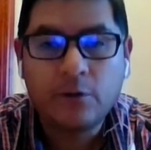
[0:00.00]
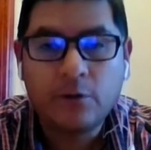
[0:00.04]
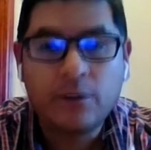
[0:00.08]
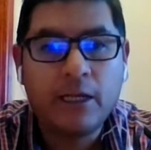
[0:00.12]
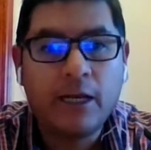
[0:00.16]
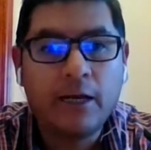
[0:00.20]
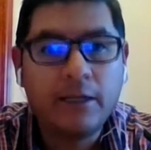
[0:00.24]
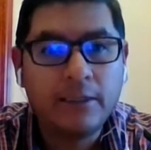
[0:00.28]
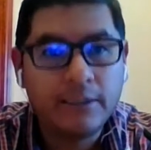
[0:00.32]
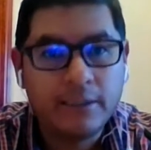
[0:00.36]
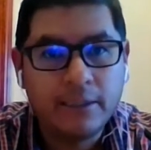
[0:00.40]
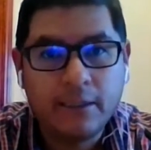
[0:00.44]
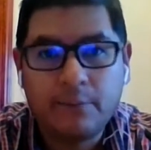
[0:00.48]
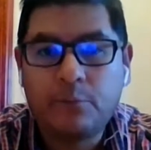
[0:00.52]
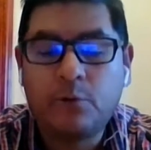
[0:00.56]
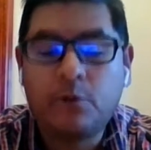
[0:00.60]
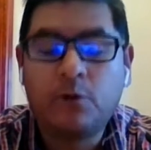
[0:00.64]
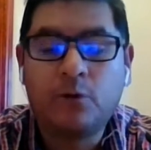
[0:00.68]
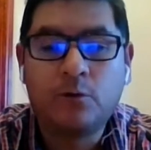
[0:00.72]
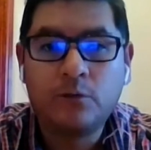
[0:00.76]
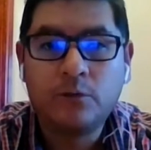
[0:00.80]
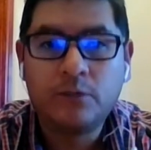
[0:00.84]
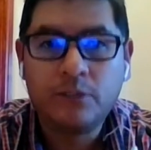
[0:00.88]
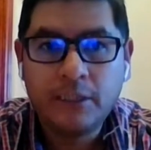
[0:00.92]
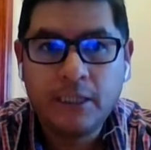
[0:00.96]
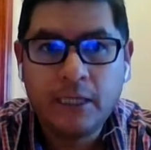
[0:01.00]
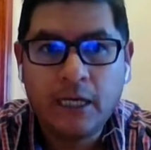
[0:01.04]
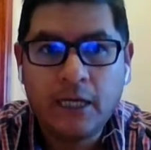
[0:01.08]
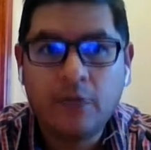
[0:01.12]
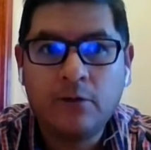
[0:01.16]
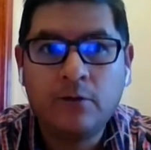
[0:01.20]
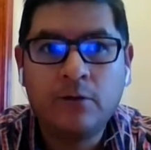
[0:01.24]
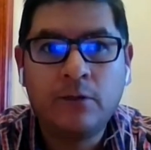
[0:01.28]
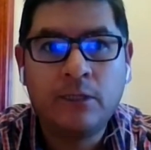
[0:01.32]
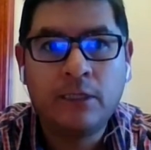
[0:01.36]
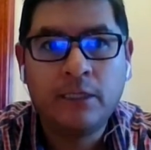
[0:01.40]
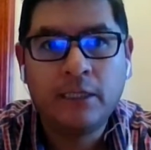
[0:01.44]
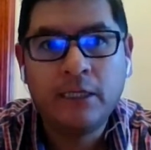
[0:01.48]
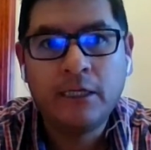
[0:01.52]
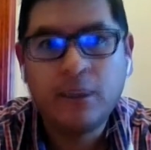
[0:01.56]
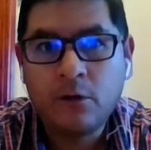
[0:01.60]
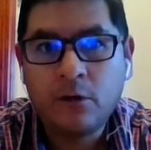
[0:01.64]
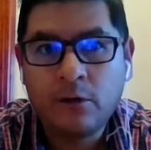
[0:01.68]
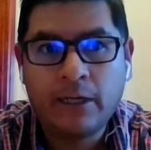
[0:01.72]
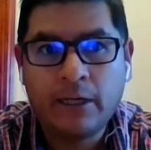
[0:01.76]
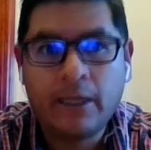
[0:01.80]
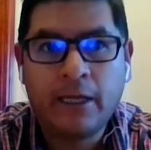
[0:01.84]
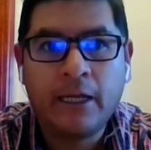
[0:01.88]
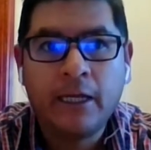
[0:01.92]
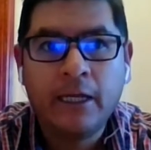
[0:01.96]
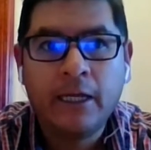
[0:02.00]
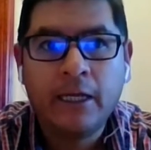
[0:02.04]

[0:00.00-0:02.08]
ya se ha pronunciado y dijo que